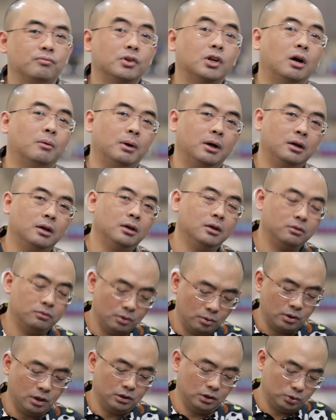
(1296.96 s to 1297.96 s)
知道吧？
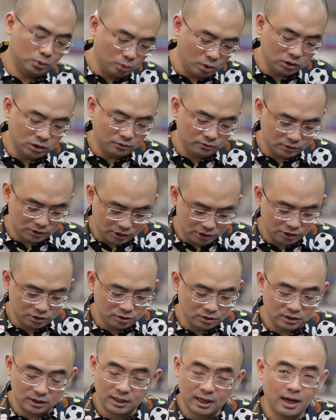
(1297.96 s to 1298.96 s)
所以，我告诉你，中国政府其
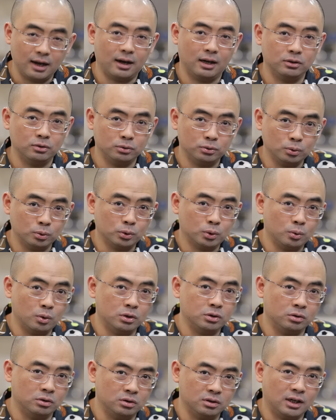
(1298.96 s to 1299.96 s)
实你看看，就都通
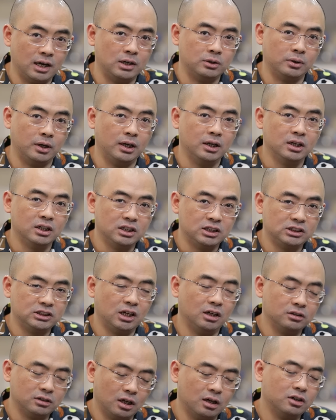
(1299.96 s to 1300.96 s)
过这种事能看出来，
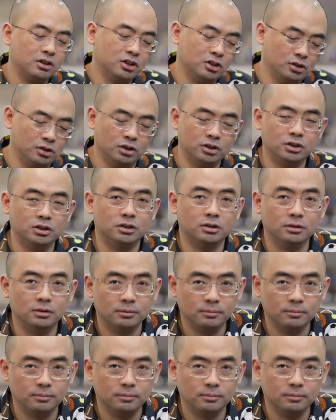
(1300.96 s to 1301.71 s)
相当克制，